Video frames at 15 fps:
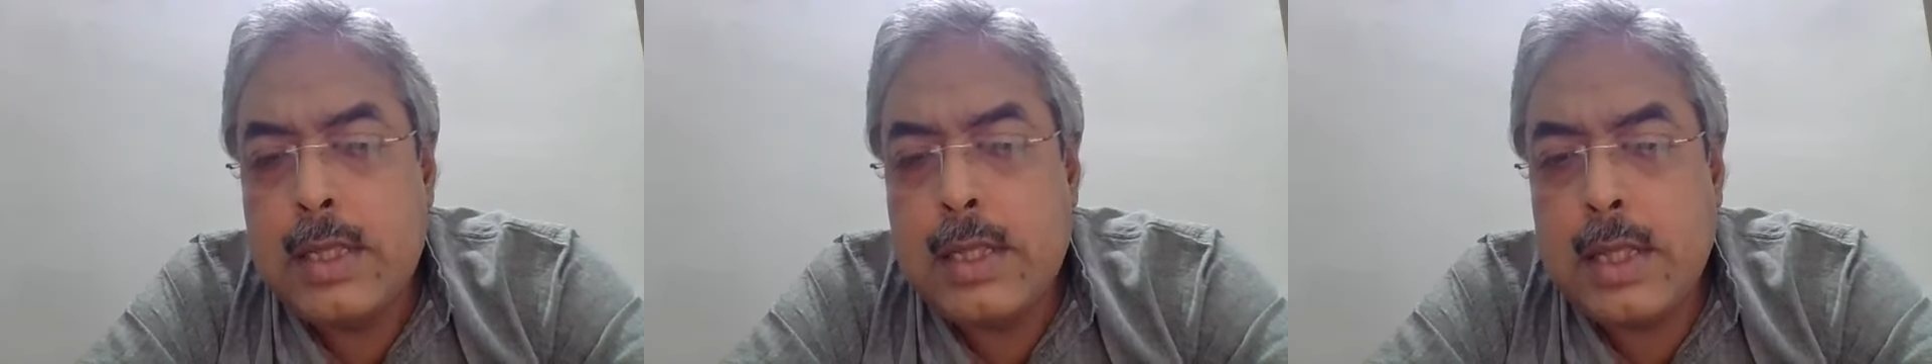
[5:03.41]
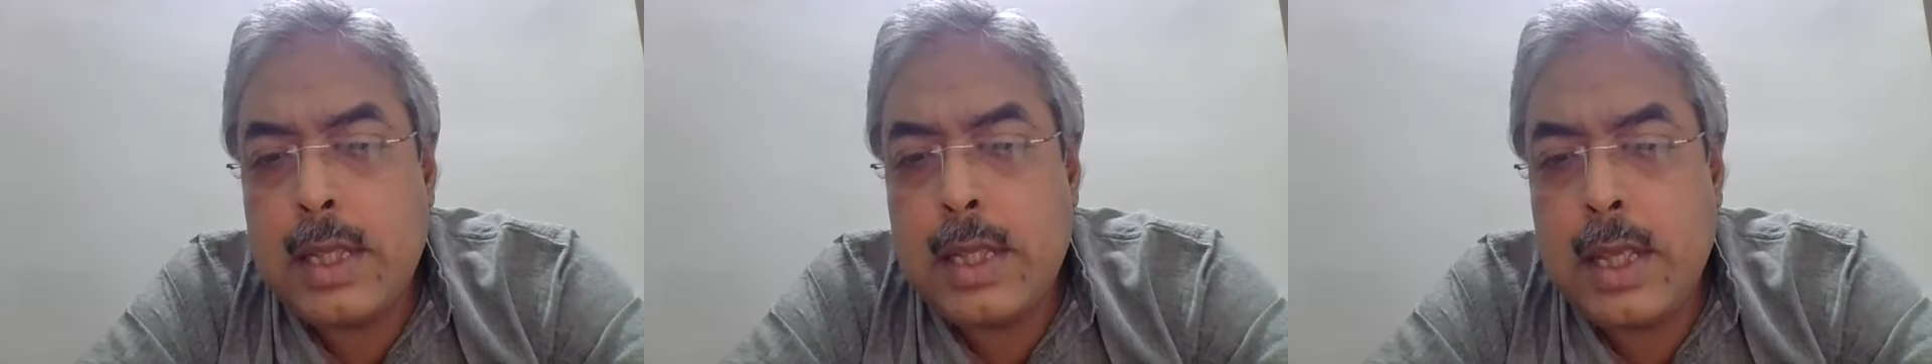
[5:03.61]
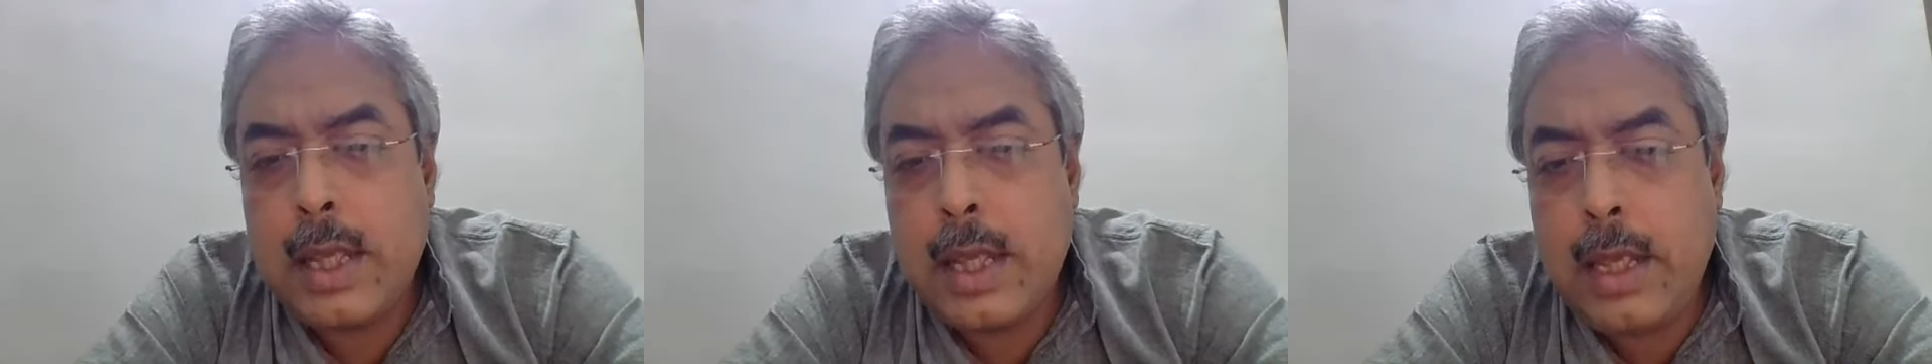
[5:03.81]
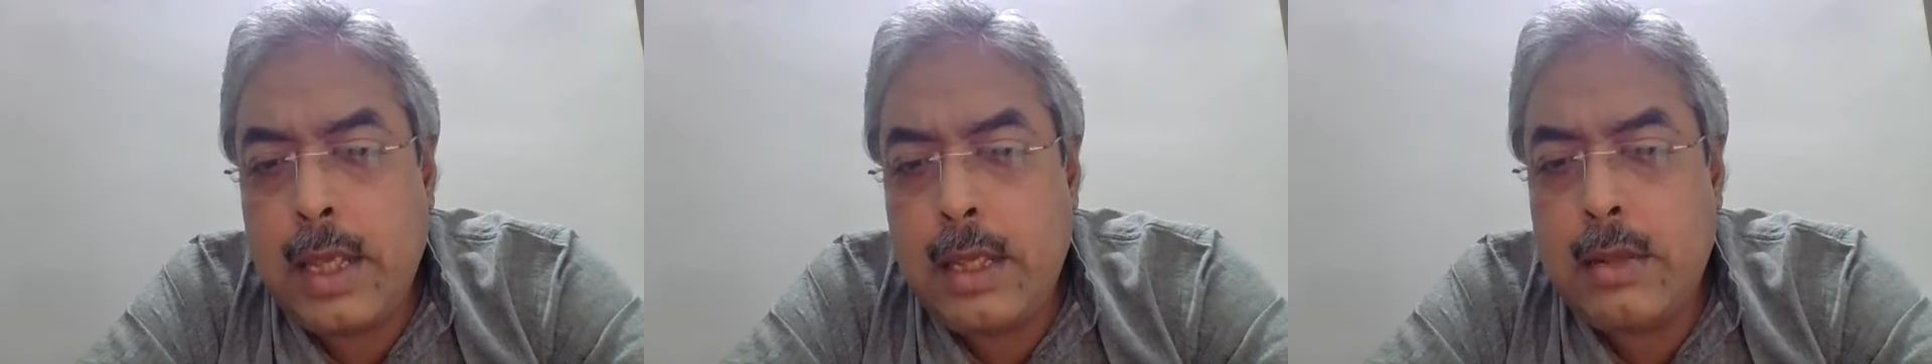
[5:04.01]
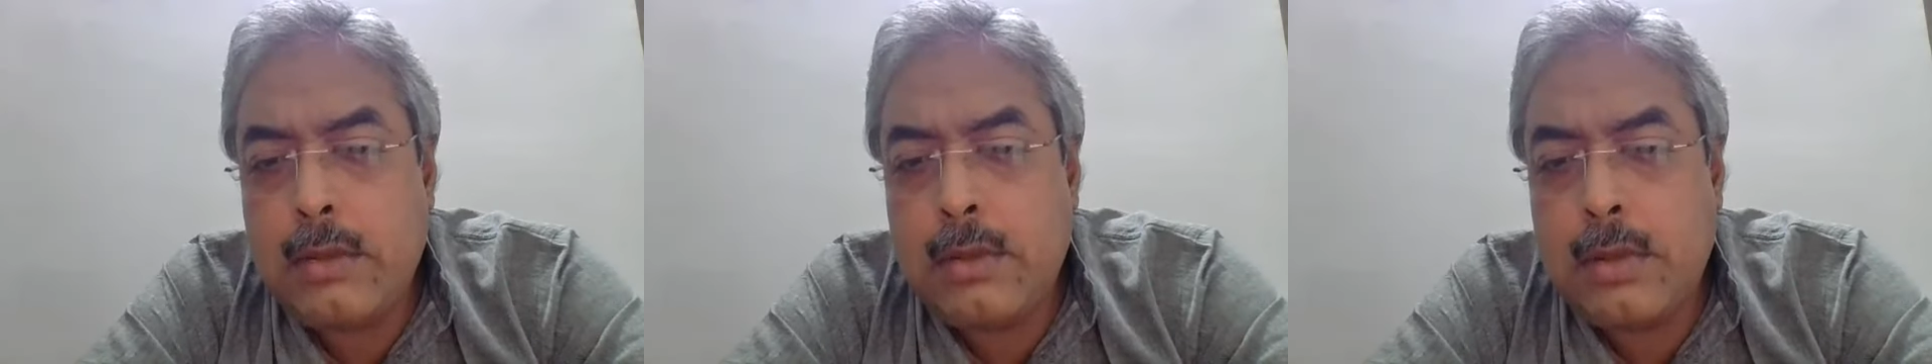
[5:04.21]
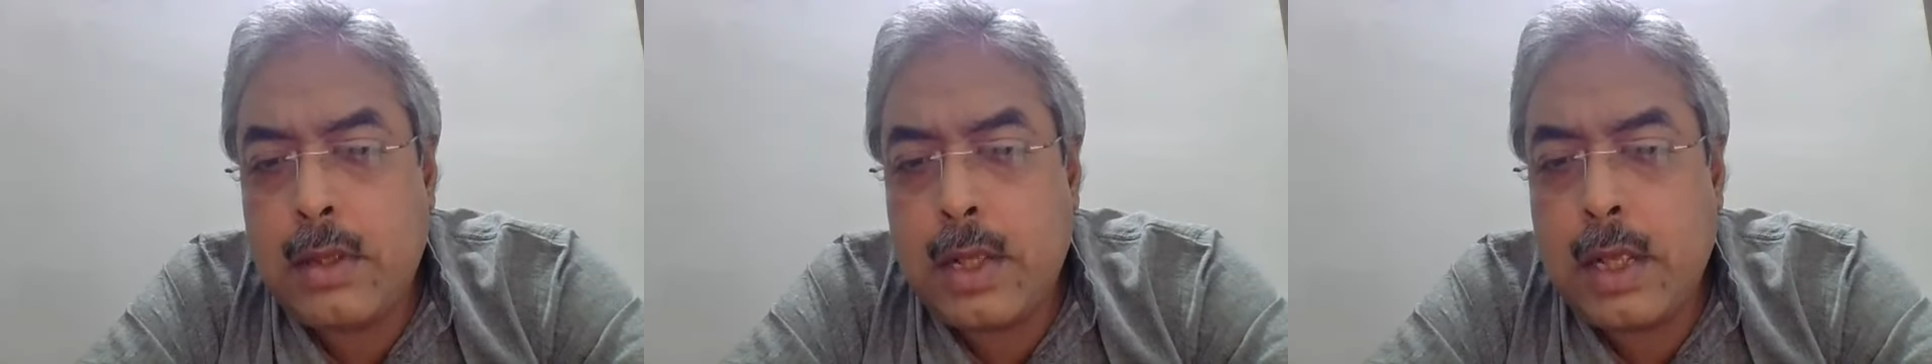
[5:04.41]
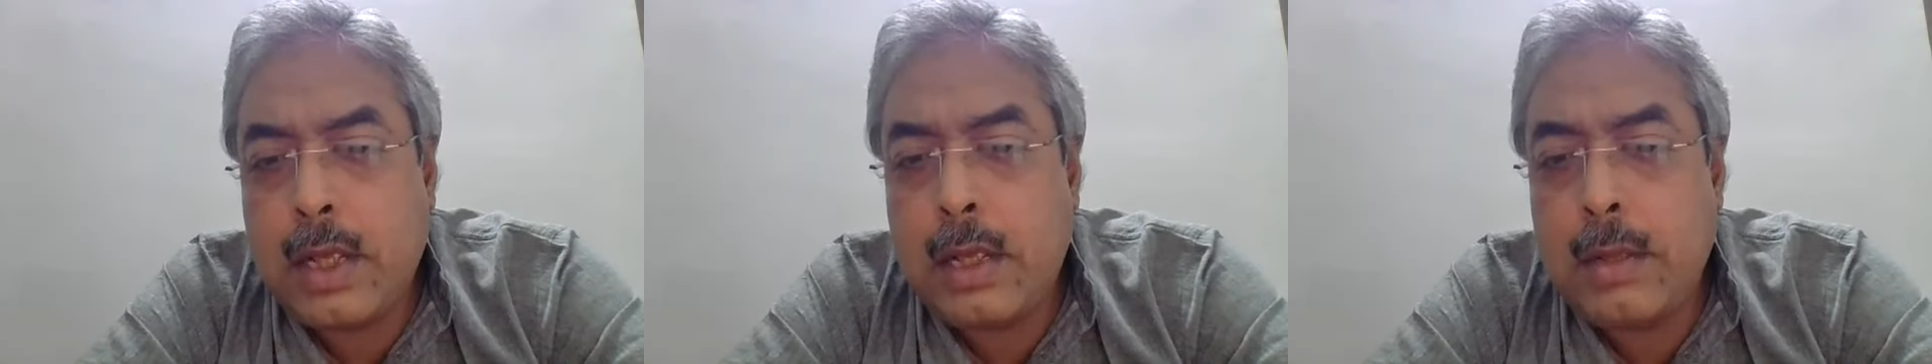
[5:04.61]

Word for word: যে এই রোগটা